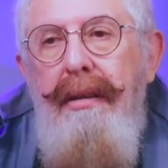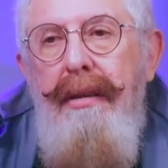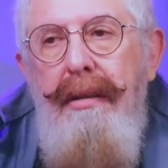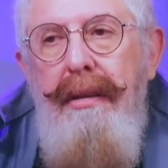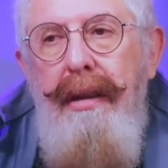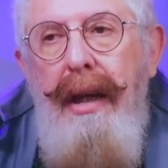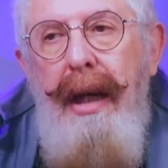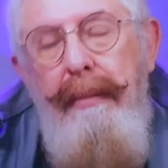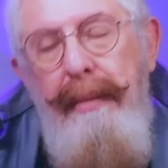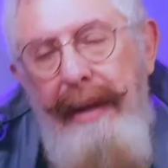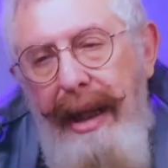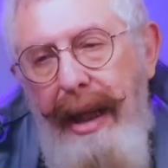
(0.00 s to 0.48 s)

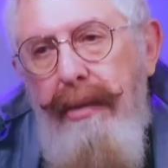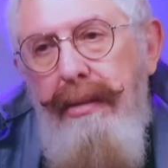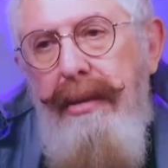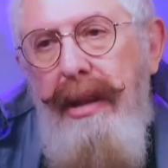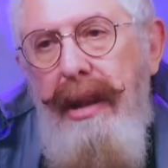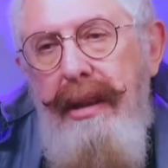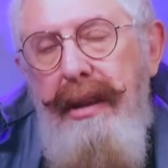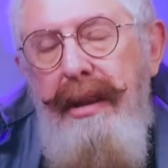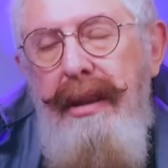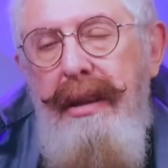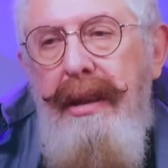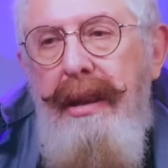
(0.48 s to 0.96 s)
Había
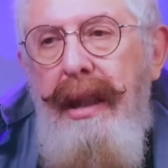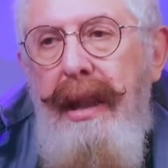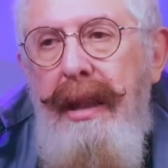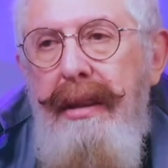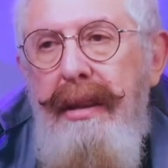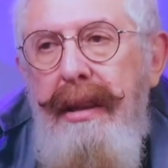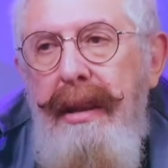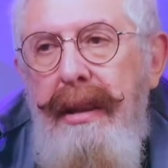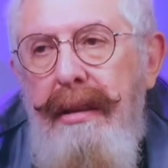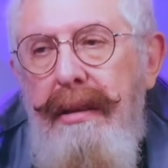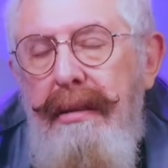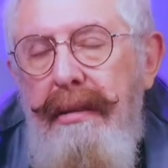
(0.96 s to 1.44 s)
otras
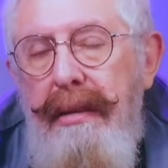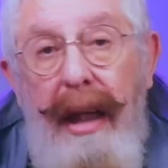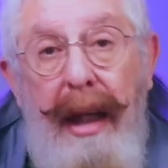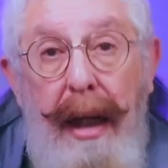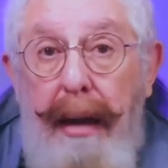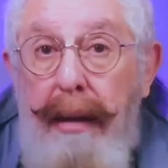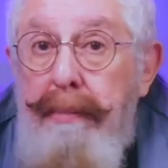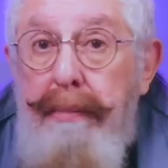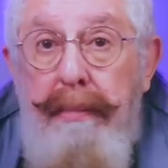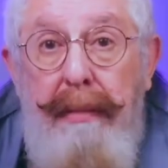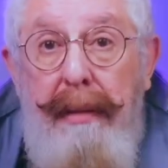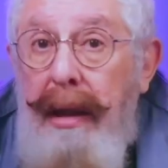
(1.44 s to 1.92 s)
instancias.
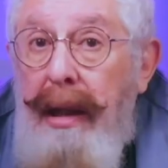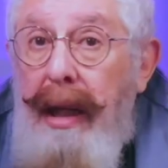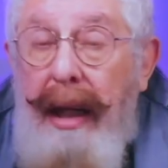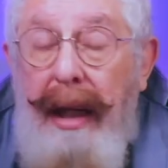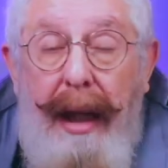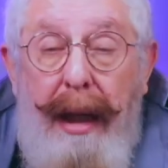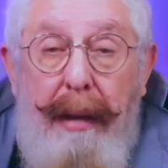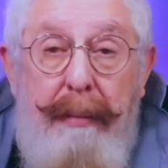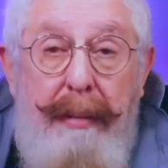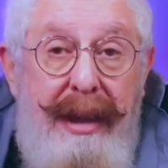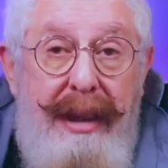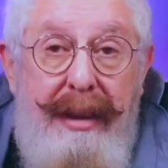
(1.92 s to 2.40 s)
Era, era
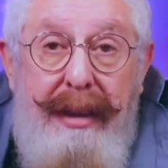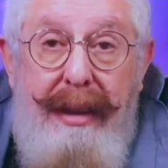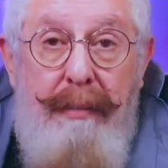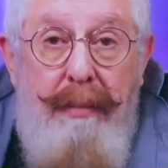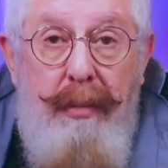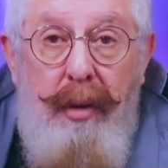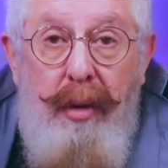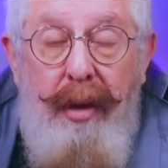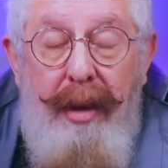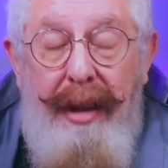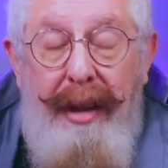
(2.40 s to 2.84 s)
gravísimo